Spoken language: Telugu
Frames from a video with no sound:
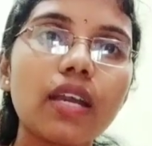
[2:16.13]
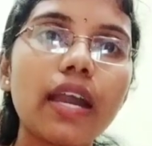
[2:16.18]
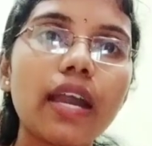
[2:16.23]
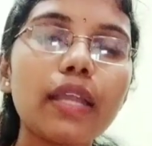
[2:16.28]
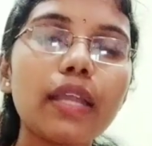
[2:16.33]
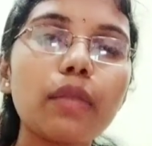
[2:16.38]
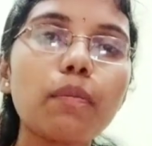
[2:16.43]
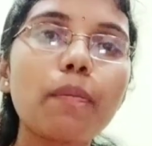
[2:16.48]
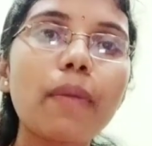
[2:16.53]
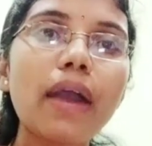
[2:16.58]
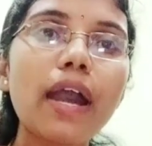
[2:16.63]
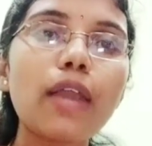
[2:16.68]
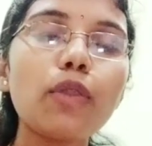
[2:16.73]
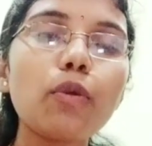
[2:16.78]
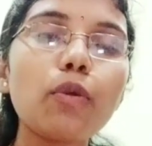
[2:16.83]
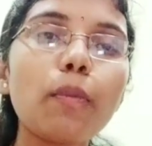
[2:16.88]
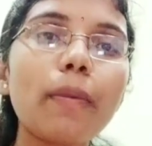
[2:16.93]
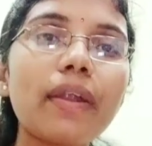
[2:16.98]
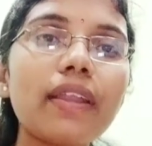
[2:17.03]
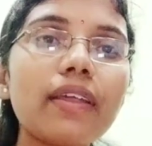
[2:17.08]
అండ్
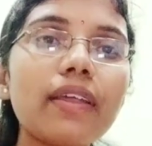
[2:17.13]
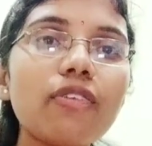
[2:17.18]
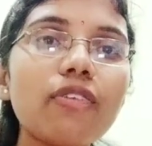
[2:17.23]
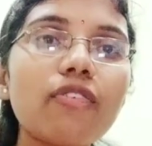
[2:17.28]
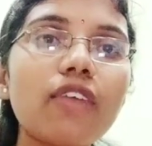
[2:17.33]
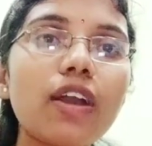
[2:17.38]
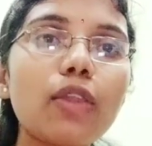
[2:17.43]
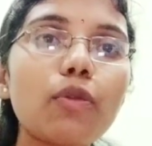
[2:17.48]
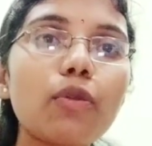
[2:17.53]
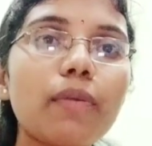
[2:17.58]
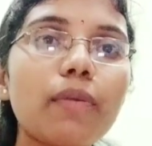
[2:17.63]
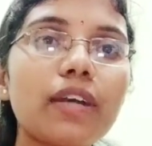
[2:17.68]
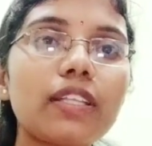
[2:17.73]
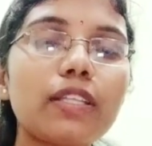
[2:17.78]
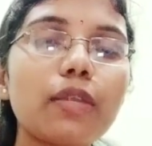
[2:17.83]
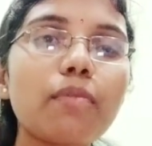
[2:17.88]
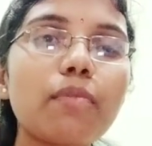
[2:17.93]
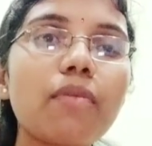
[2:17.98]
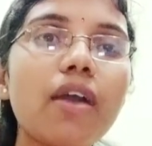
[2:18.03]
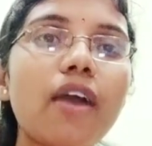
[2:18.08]
పాలు పడని వాళ్ళు
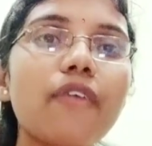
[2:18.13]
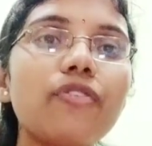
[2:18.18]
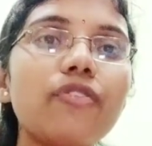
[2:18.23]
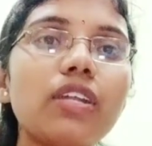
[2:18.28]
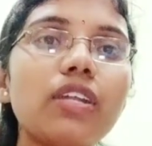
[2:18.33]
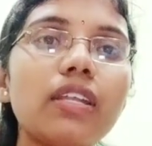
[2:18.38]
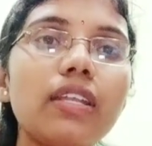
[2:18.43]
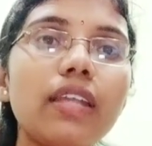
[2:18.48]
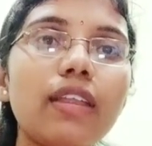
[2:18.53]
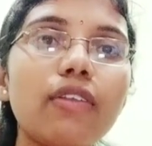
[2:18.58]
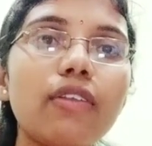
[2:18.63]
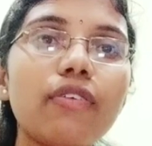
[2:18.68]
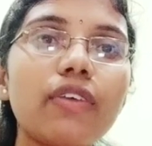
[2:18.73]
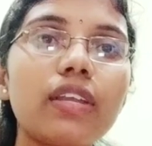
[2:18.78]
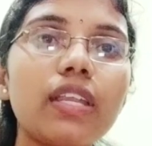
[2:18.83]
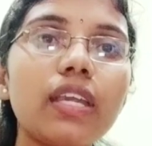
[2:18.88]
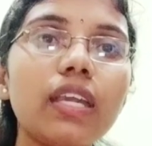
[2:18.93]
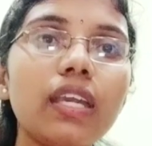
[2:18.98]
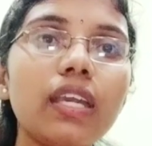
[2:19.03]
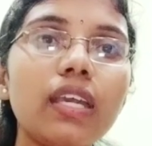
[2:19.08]
మాత్రం ఆఫ్టర్
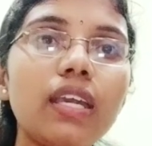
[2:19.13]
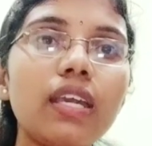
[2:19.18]
డెలివరీ